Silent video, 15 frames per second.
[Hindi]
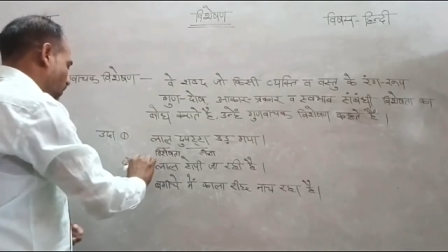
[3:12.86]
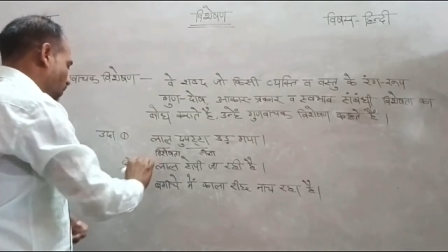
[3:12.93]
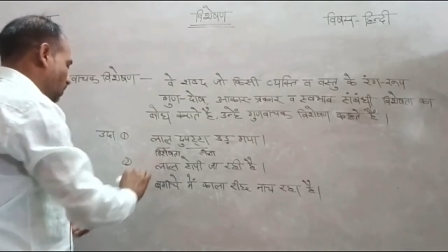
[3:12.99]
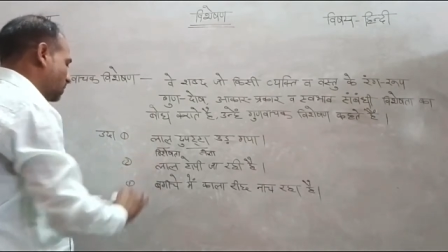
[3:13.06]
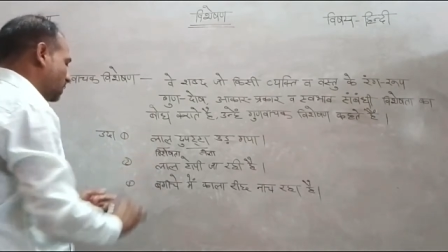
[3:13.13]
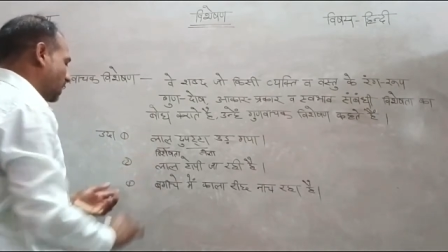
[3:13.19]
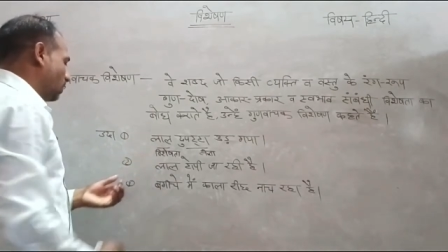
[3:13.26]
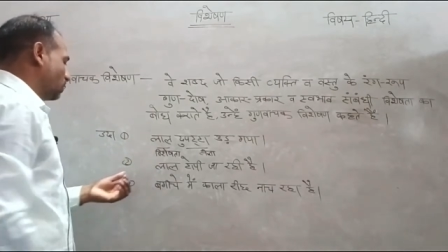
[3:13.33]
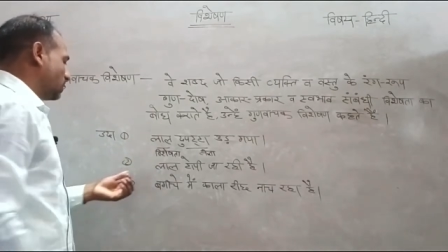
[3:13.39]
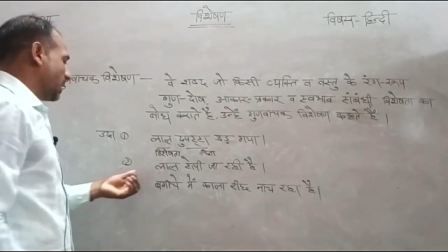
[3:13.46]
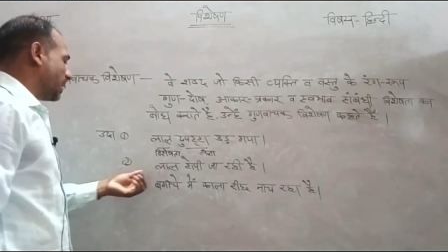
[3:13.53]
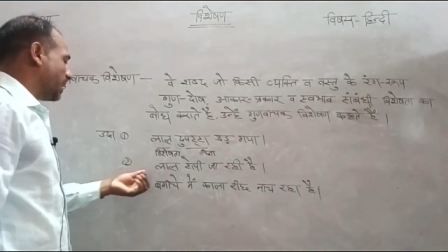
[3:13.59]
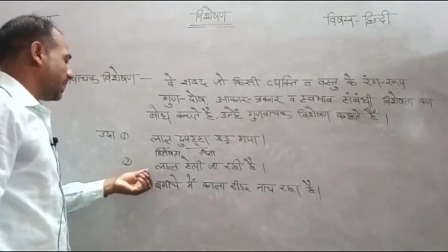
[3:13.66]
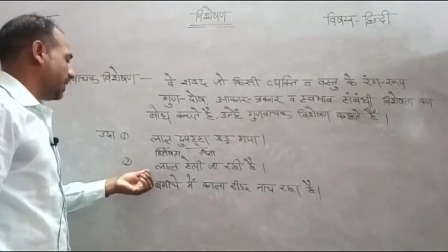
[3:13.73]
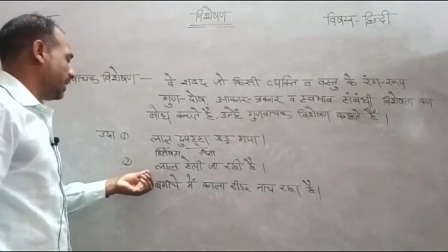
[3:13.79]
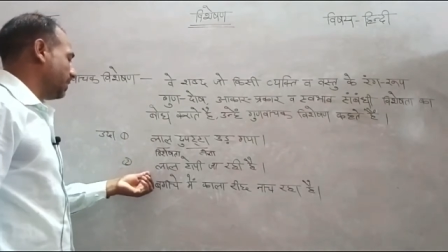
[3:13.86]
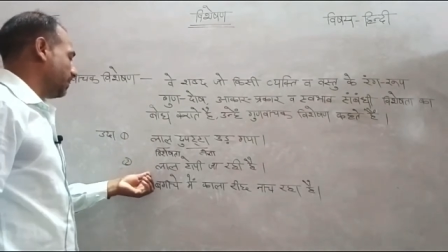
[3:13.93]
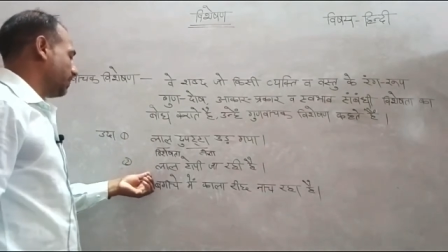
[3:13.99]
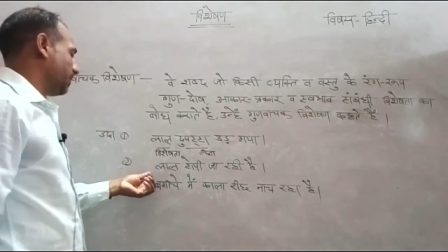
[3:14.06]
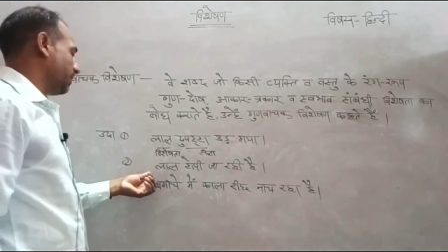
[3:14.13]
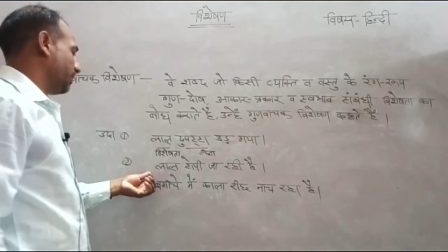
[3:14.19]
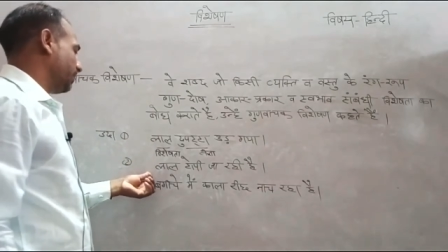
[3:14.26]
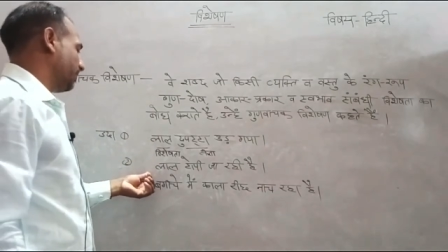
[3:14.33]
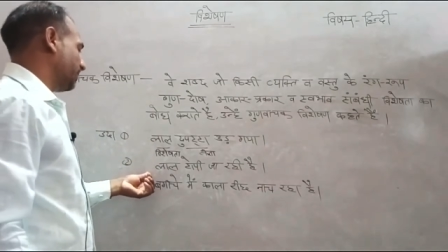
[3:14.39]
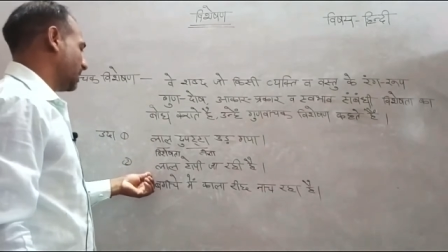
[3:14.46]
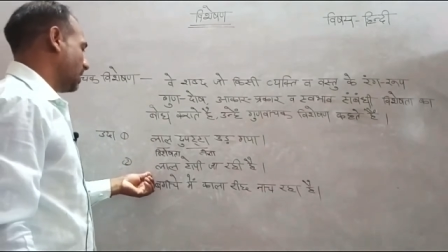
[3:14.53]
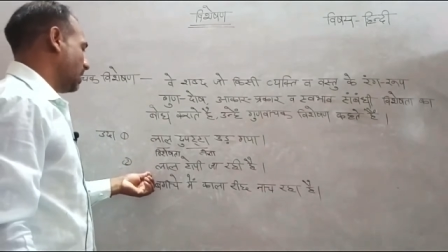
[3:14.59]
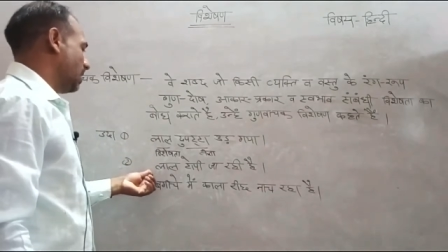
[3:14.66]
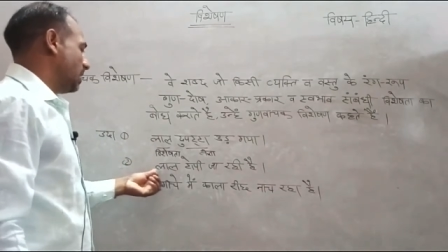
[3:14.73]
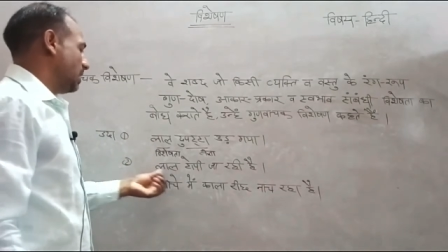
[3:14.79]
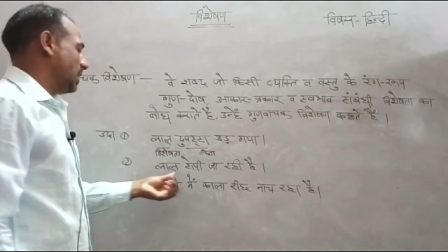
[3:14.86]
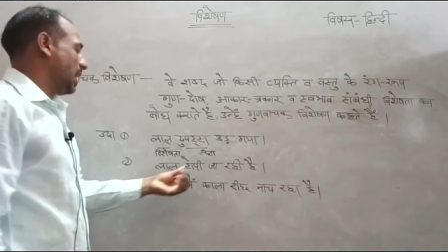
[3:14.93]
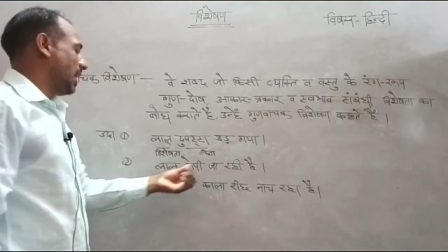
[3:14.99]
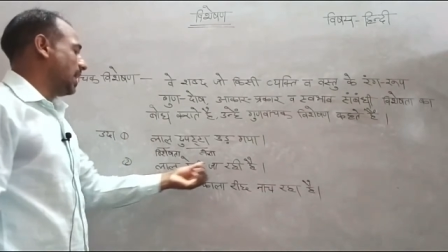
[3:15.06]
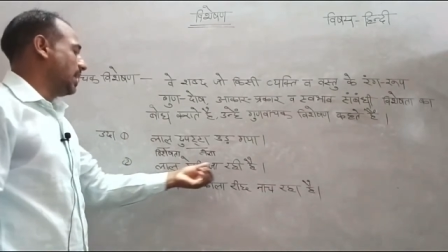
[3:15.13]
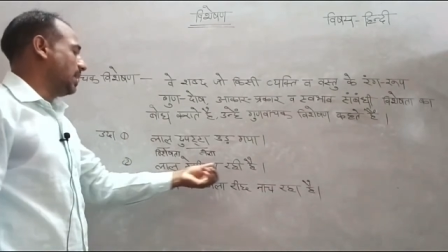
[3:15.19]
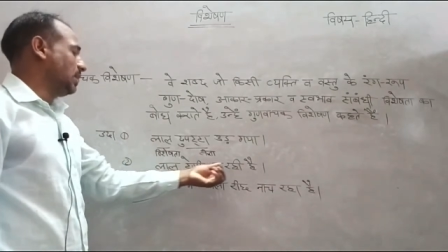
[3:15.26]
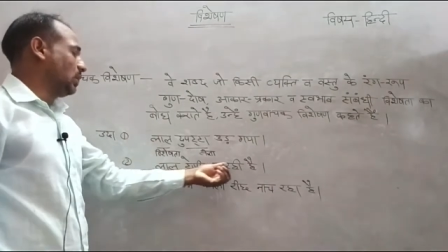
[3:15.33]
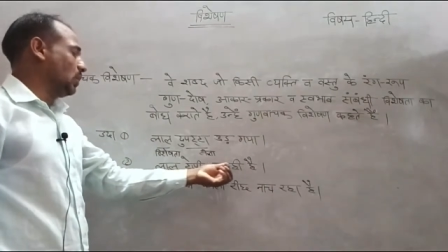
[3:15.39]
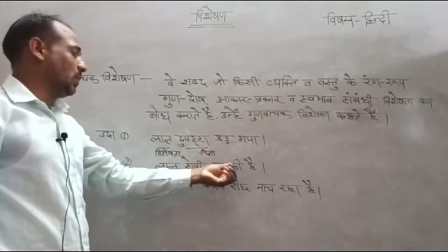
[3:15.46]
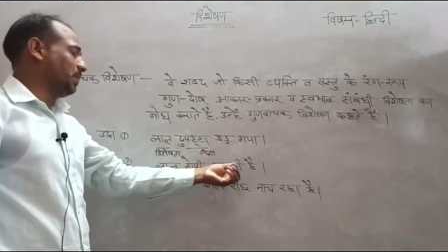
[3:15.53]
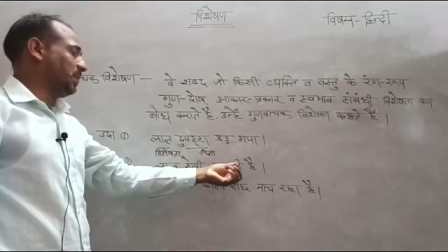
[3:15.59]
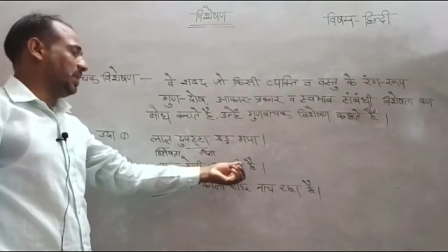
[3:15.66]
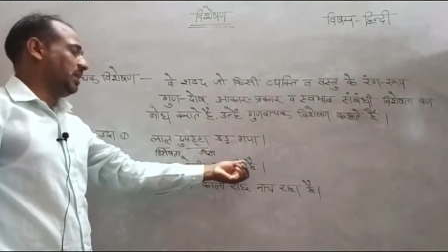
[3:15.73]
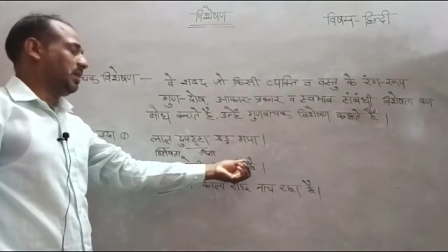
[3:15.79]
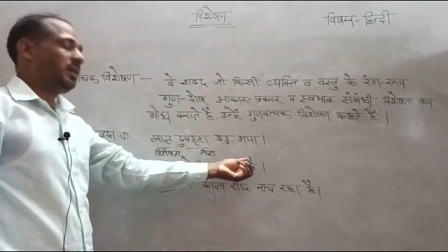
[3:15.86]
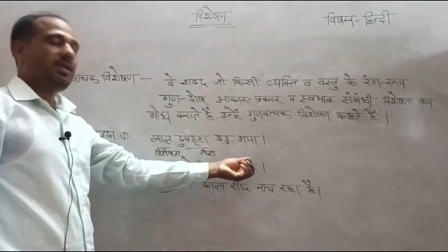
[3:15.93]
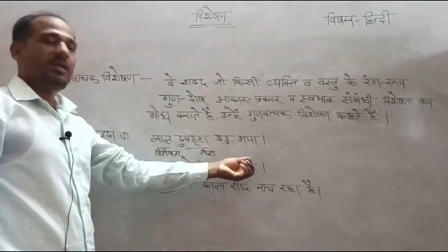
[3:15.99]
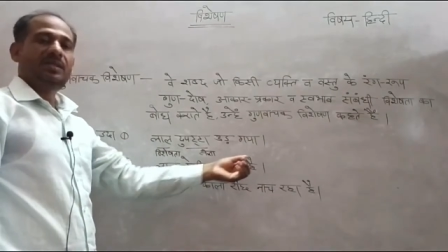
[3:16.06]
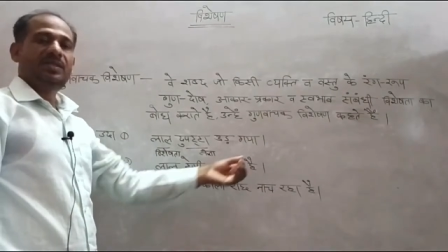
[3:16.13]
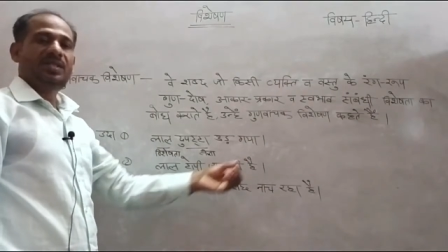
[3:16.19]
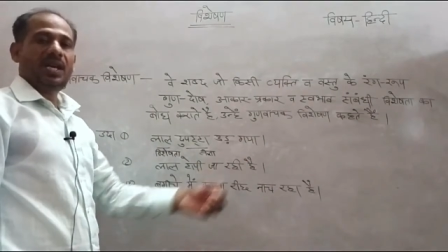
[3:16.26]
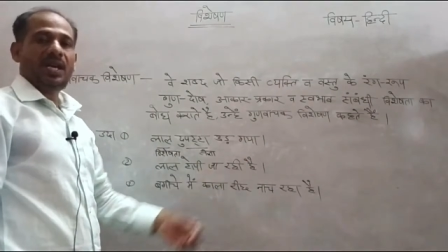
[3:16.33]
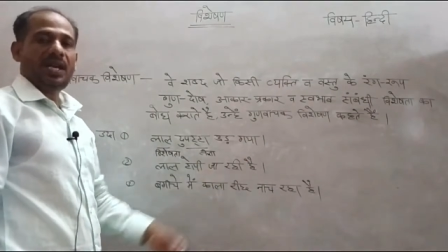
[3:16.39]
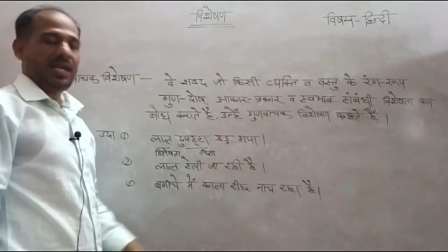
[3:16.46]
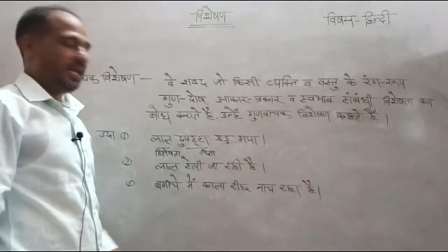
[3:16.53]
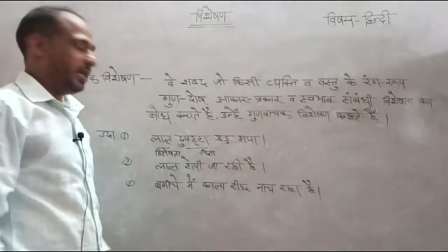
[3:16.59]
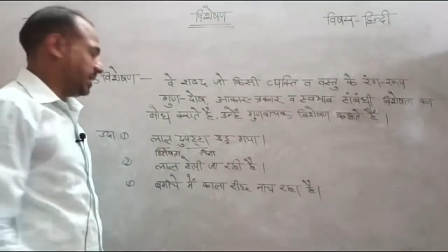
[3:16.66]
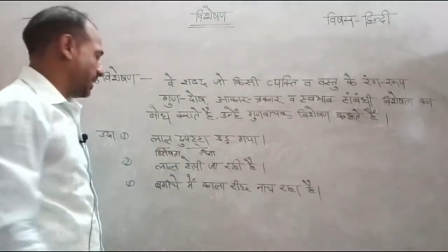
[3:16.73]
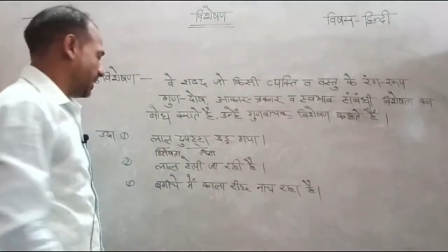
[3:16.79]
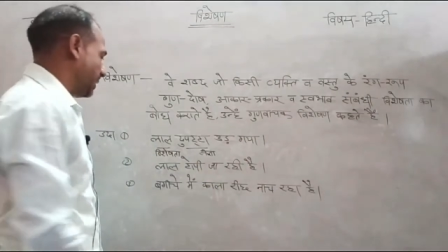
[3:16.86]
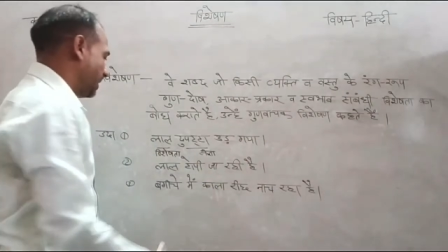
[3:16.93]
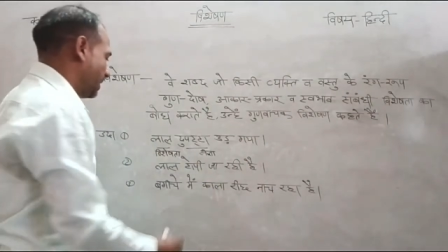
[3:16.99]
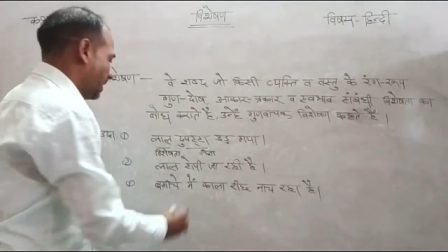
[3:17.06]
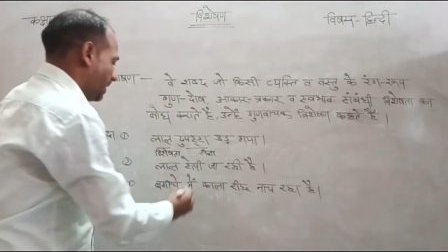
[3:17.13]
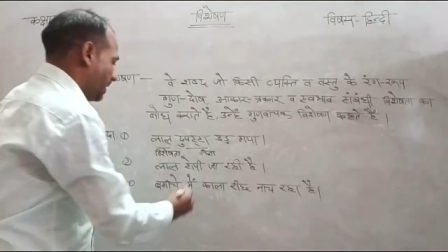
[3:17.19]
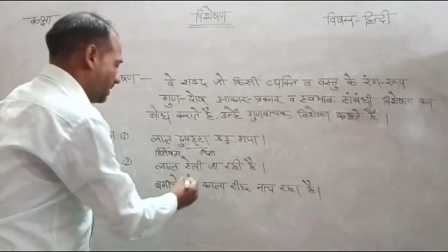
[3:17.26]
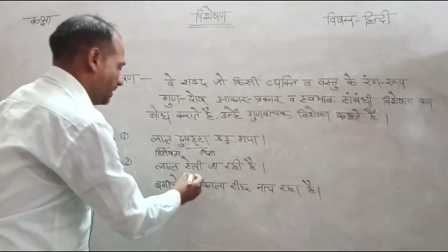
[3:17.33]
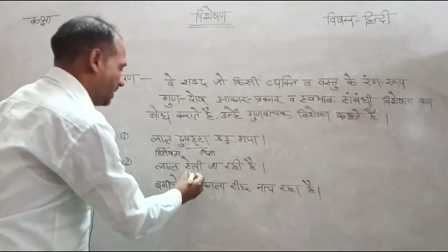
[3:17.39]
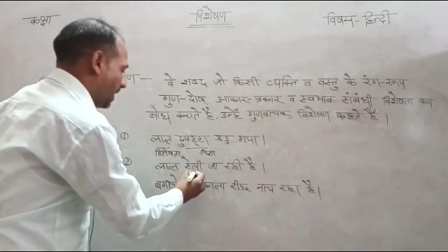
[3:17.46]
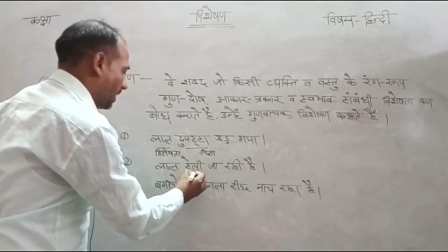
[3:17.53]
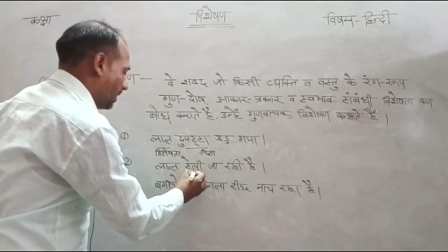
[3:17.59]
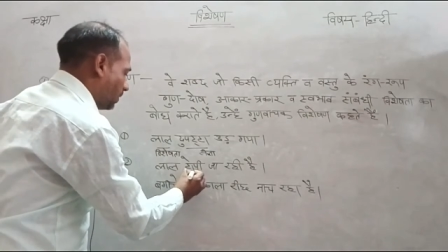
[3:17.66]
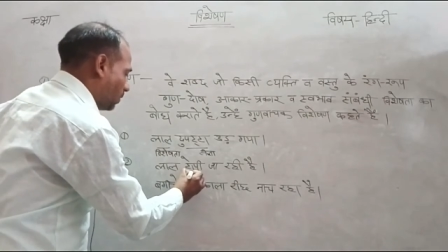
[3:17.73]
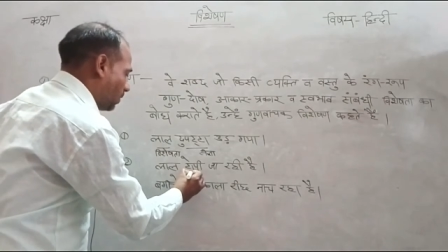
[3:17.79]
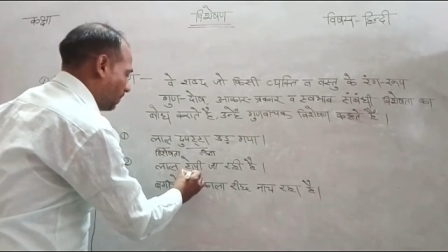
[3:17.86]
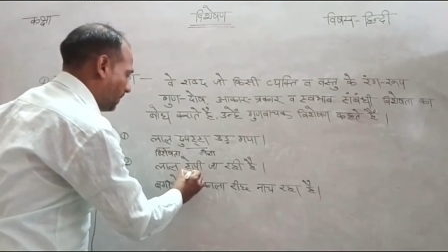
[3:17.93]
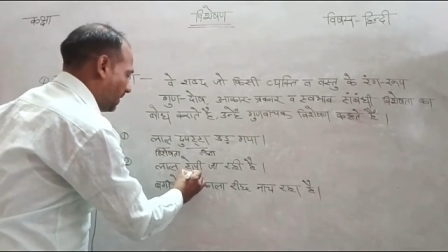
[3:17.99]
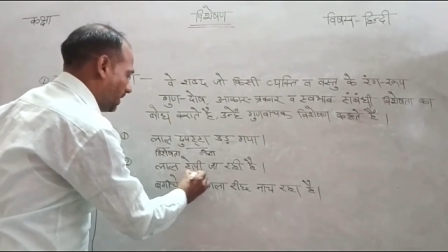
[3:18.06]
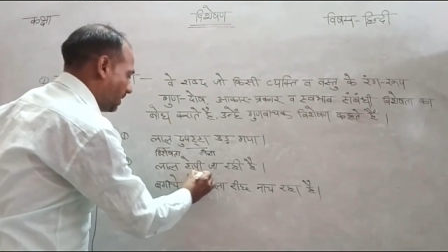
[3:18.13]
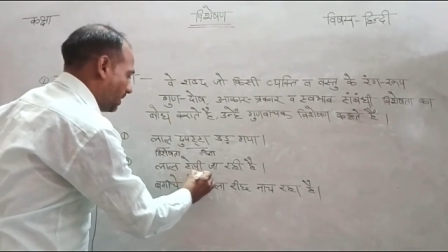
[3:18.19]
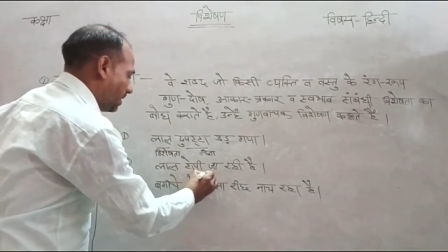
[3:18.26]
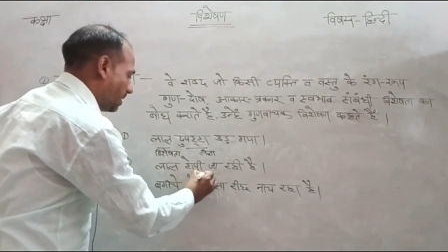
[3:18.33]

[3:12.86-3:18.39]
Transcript: दूसरा उदाहरण है लाल टोपी जा रही है यहाँ टोपी